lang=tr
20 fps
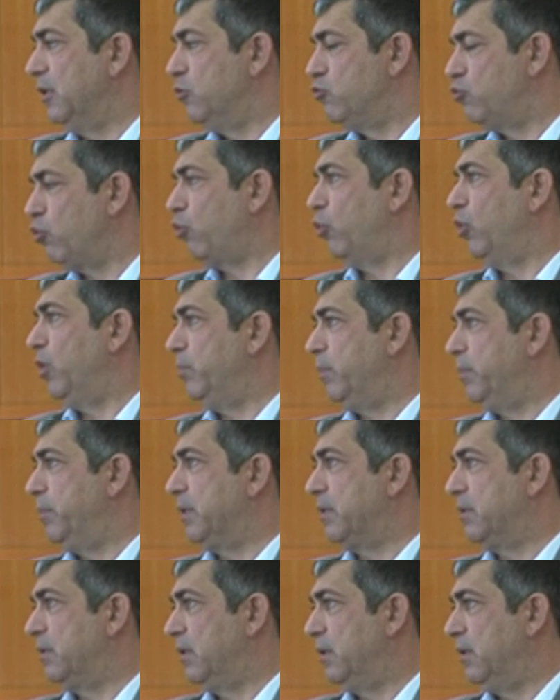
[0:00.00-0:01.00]
çok önemli
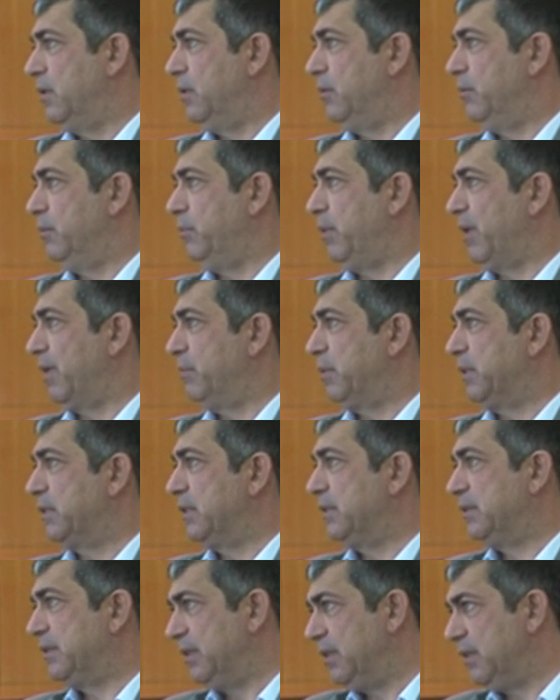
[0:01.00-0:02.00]
bir
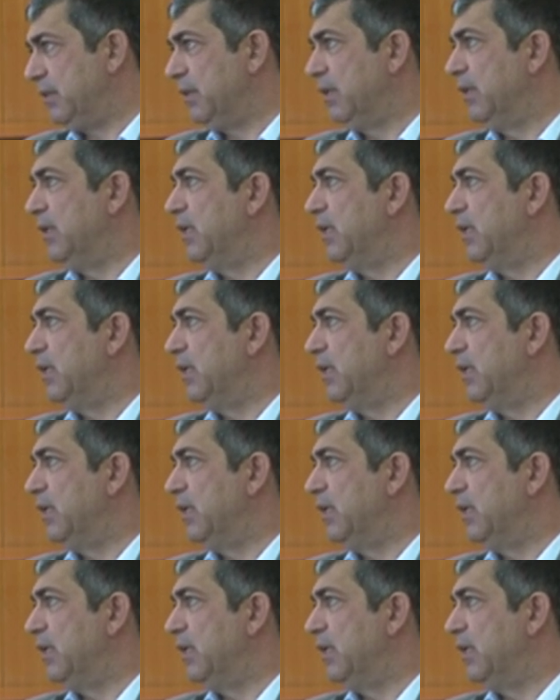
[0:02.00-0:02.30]
parametresidir.